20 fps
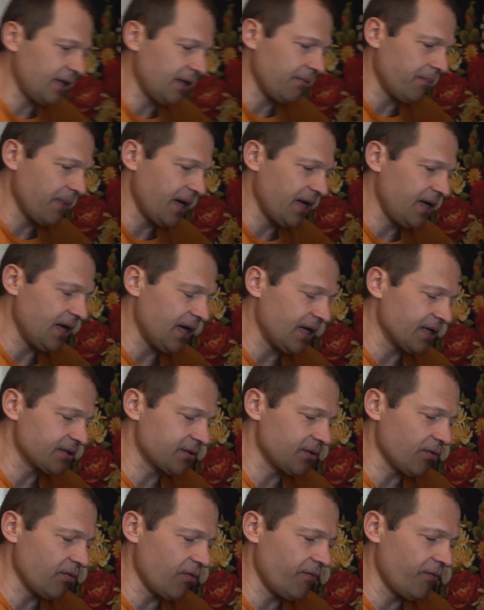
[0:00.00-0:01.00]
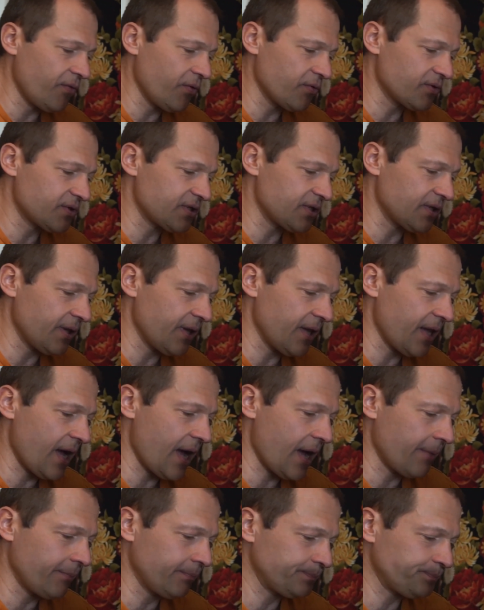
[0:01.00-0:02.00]
мои основываются
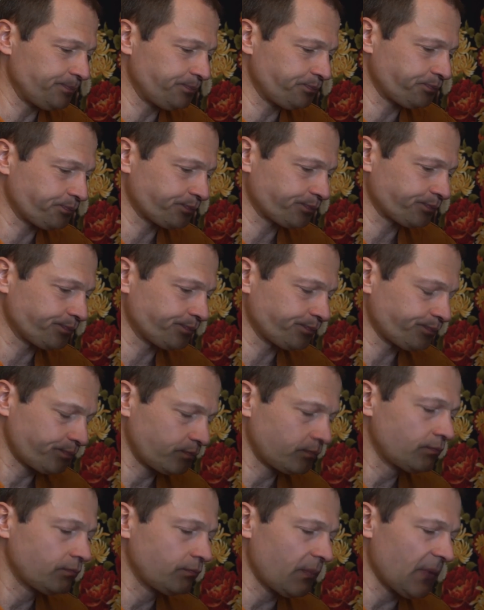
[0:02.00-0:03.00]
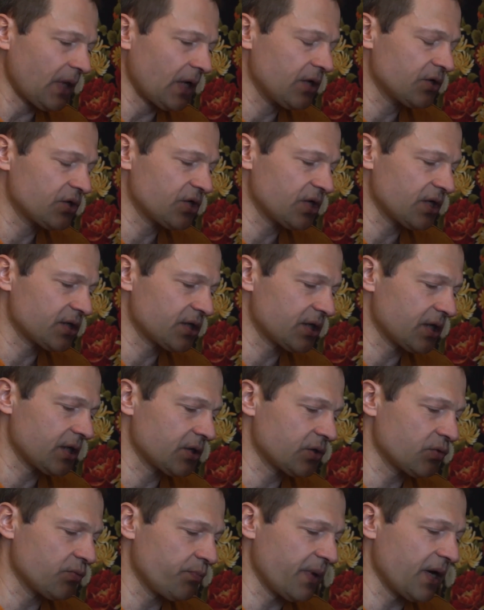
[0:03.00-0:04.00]
на... Сейчас
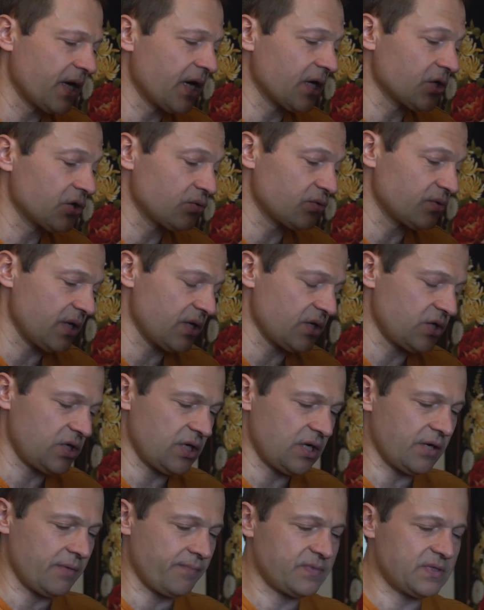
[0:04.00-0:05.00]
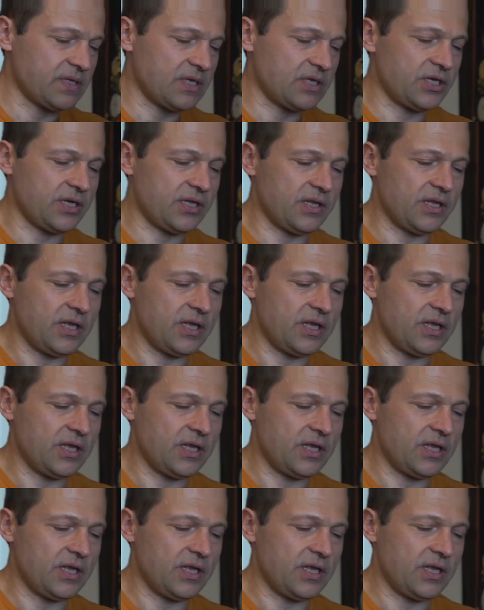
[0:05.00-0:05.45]
скажу, покажу сначала.